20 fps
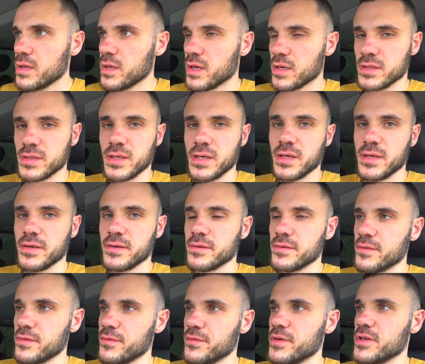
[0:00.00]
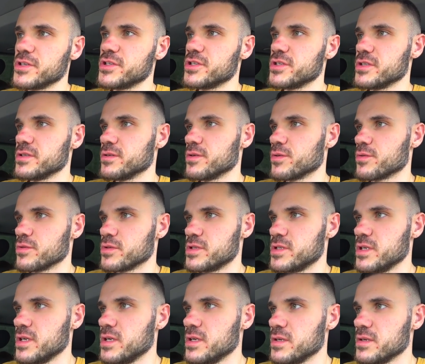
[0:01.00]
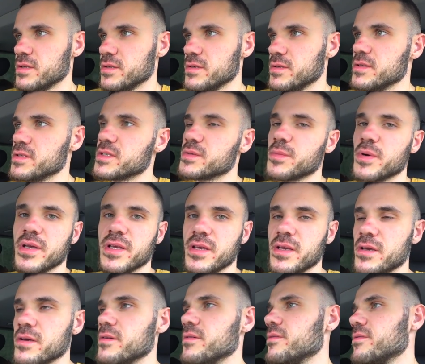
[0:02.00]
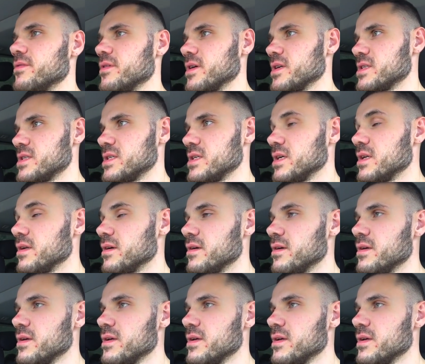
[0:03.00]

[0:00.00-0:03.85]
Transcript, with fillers: когда вещи грузили из моей в «Газель»,